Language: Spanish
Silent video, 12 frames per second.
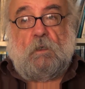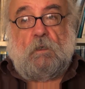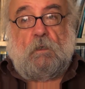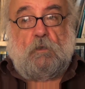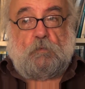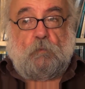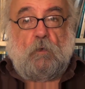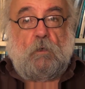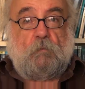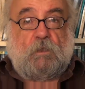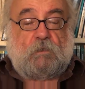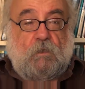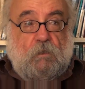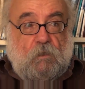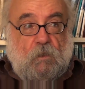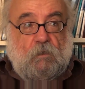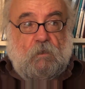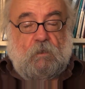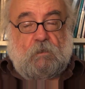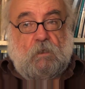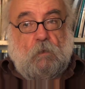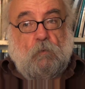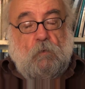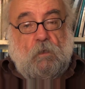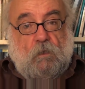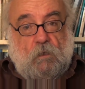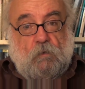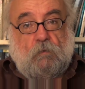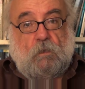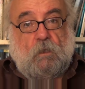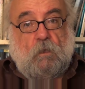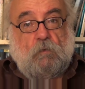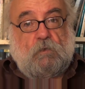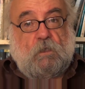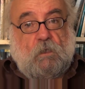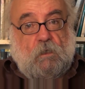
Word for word: eh, los problemas crecientes de agudización de la lucha